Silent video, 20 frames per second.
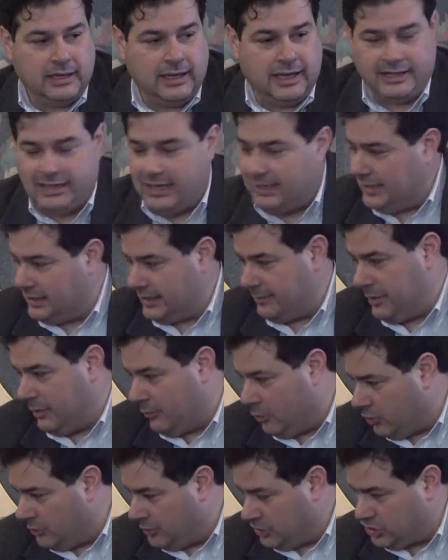E da lì
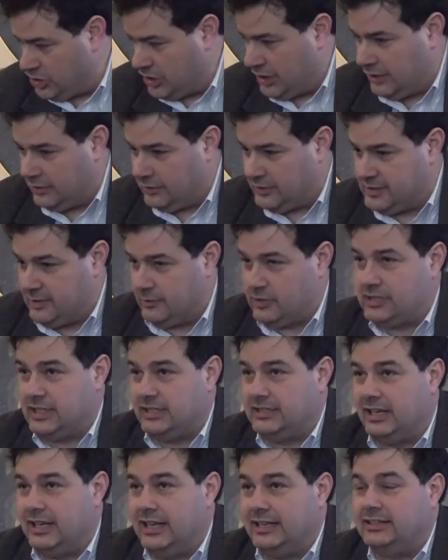abbiamo cominciato, siamo
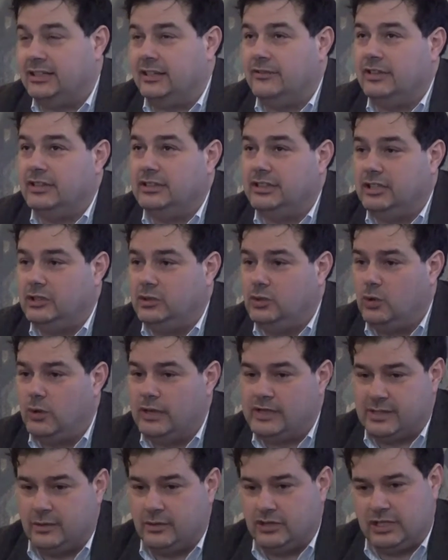stati eletti il
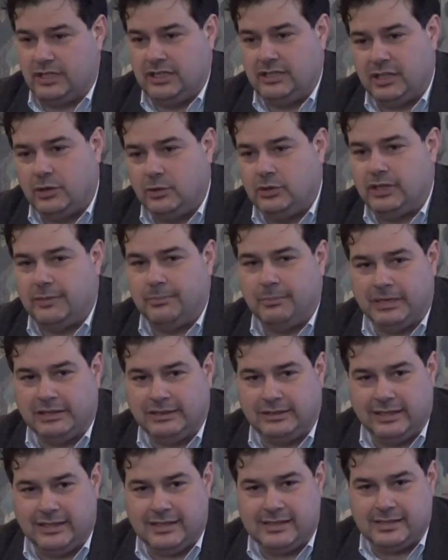22, siamo stati tenuti a
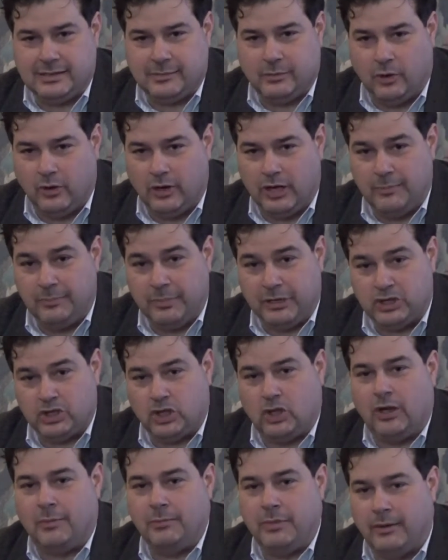battesimo e
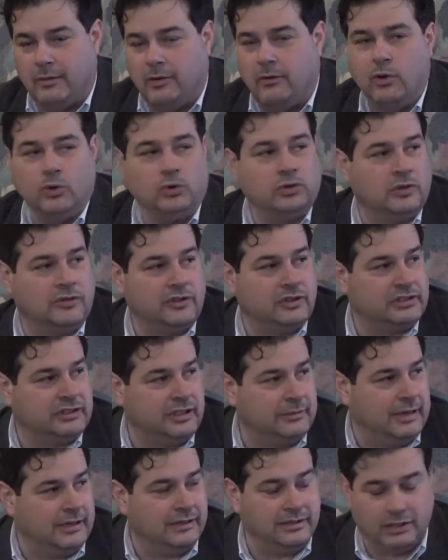perciò l'abbiamo voluto
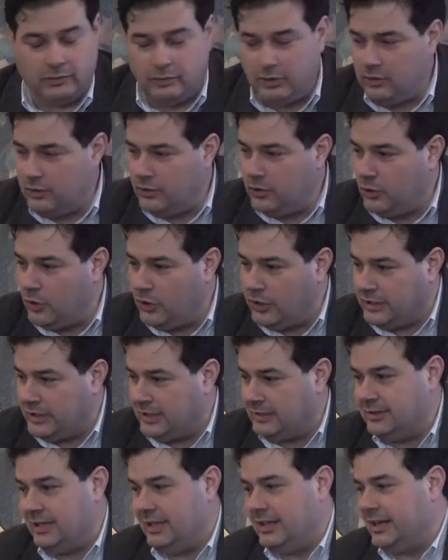fortemente qui con noi
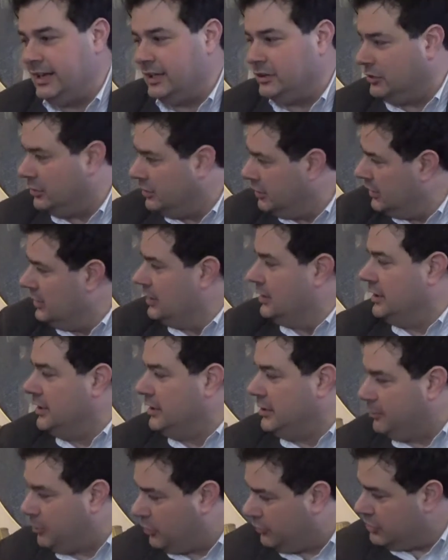dal delegato
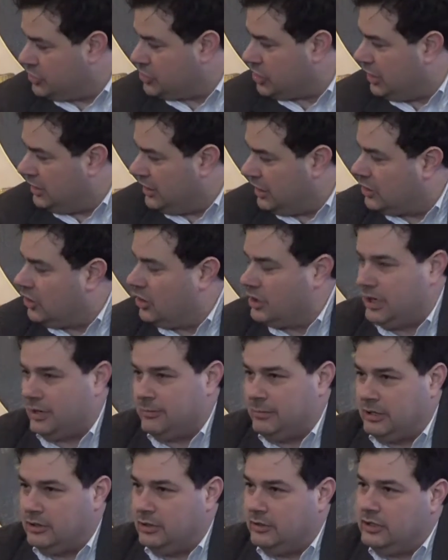provinciale del CONI
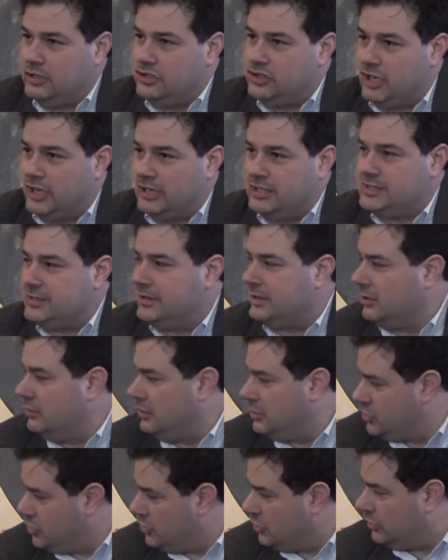Armando Vincenzi, perché
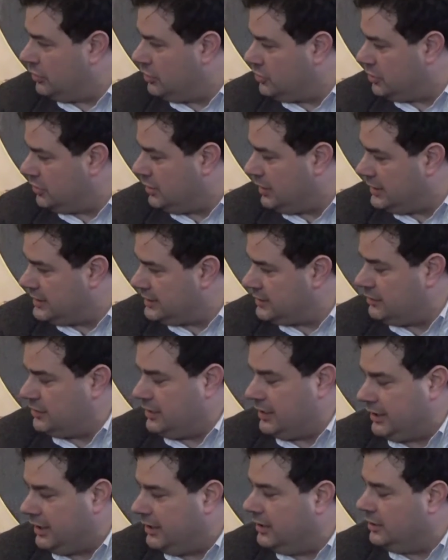quel giorno, il giorno delle
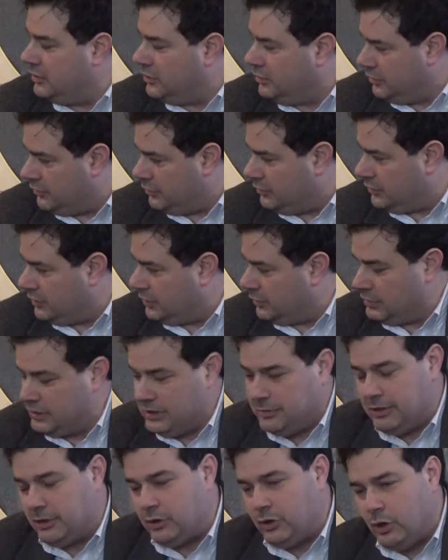elezioni, era lì con noi,
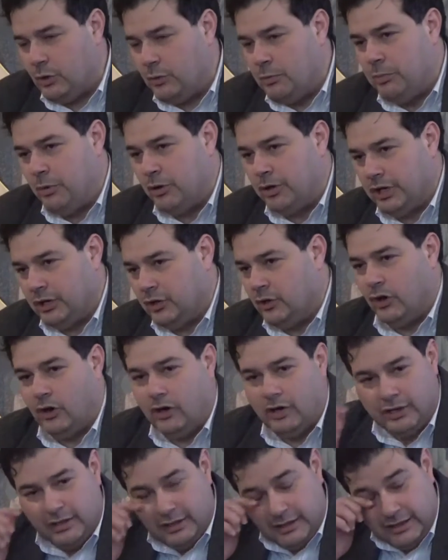quindi per noi è un
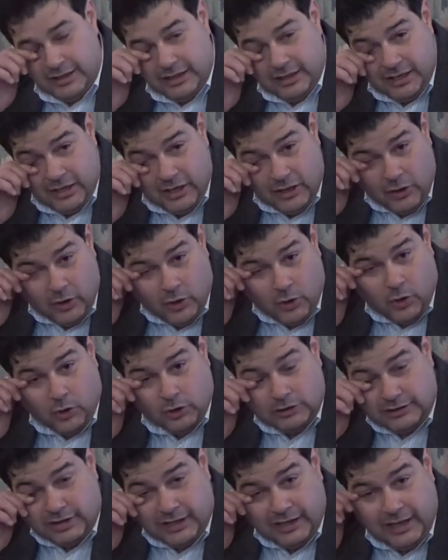pochino
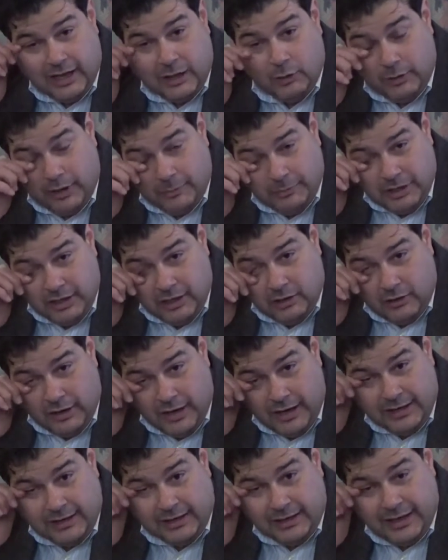oltre che un amico
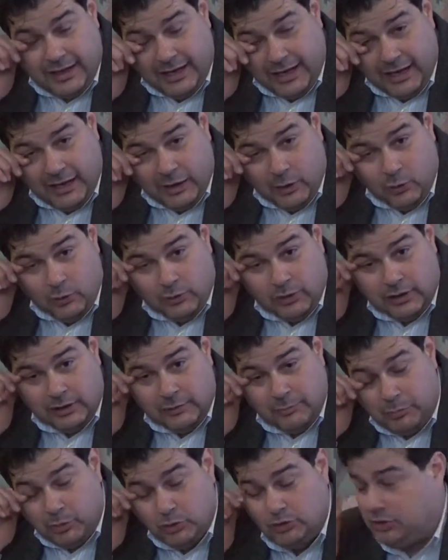è anche
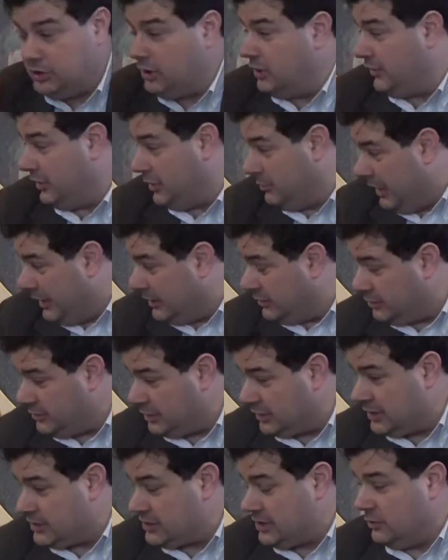un punto di riferimento
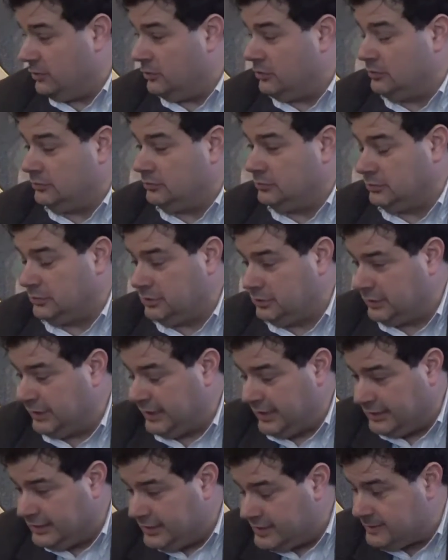perché è stato un
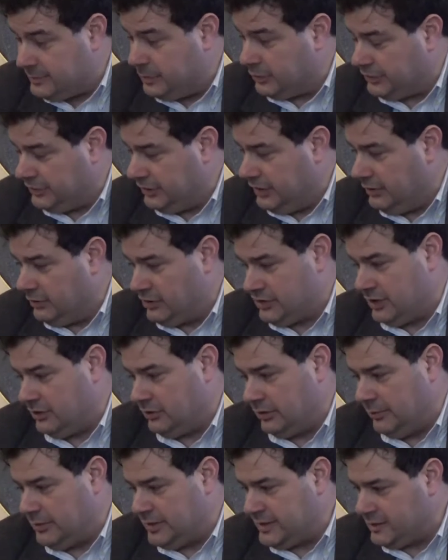grande sportivo, è
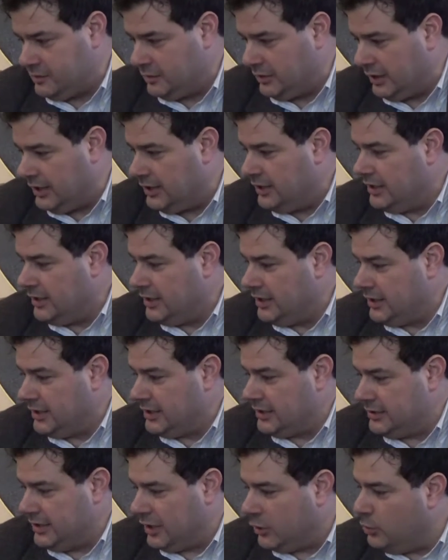stata una persona
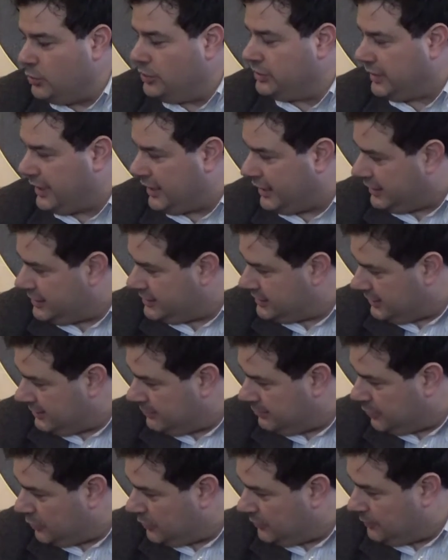da cui trarre
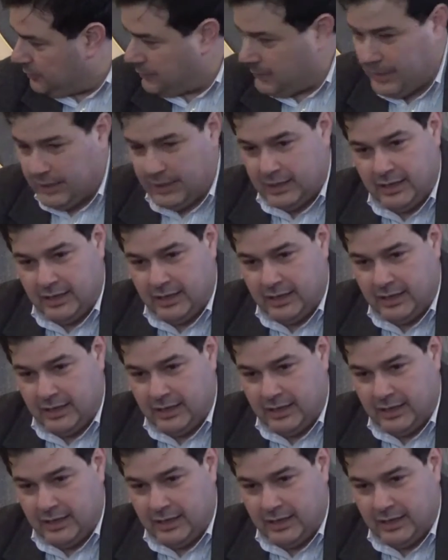esempio.